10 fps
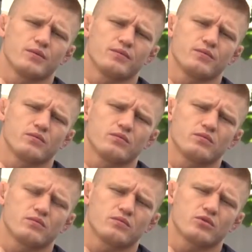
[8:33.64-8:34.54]
Mm,
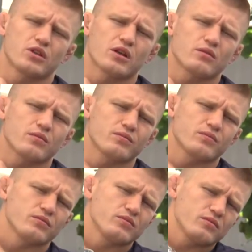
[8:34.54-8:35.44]
to tak
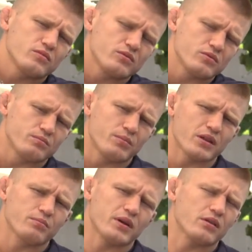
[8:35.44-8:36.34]

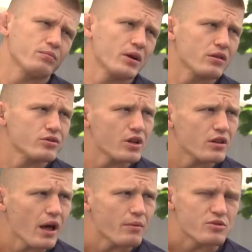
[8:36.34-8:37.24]
bardzo, bardzo, bardzo źle
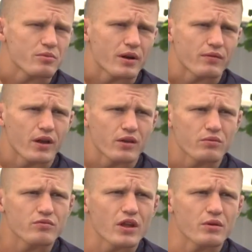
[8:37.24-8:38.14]
zabrzmi, prawda? No,
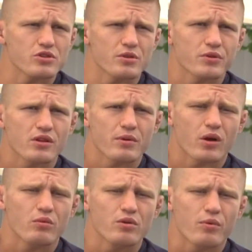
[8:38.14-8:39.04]
wydaje mi się, że na pewno
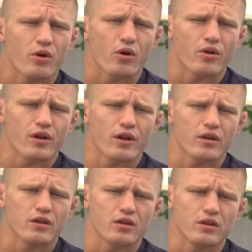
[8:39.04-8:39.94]
zabrakło mi
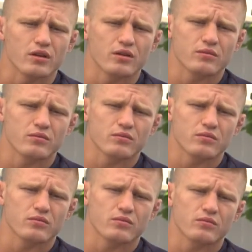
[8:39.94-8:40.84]
pokory i
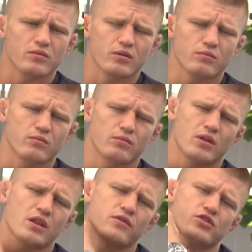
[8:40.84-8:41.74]

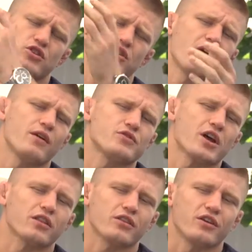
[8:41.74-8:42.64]
ja zawsze siedziałem w
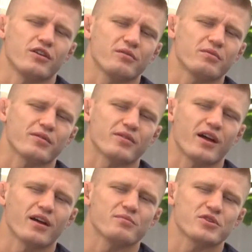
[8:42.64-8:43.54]
szatni,
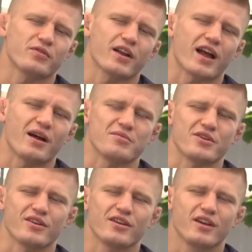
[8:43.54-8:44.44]
prawda, przed
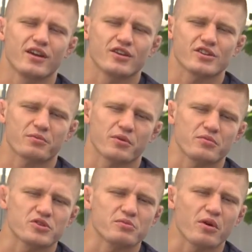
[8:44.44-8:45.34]
walkami, że tak
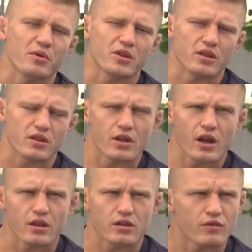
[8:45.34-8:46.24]
powiem, trzymał mnie ten
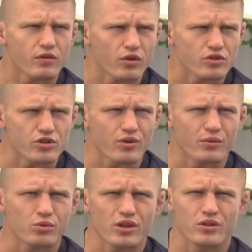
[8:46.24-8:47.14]
stres, nie
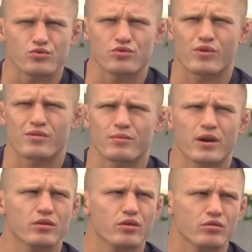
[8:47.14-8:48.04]
wychodziłem. Tutaj już byłem za
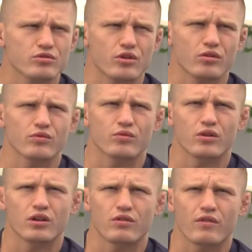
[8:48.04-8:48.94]
bardzo rozluźniony, w
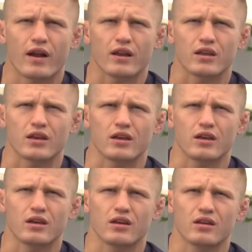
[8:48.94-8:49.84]
ogóle dwie
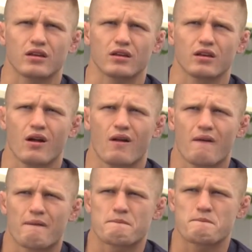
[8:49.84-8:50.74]
walki
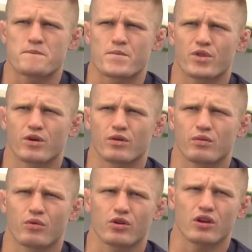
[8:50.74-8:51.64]
mm, do
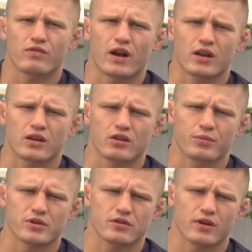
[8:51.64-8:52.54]
mojej walki, do
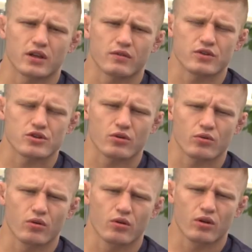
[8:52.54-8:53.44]
pierwszej walki
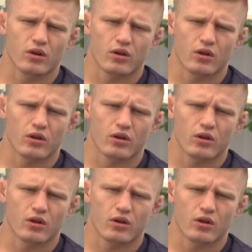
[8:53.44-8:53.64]
wieczoru.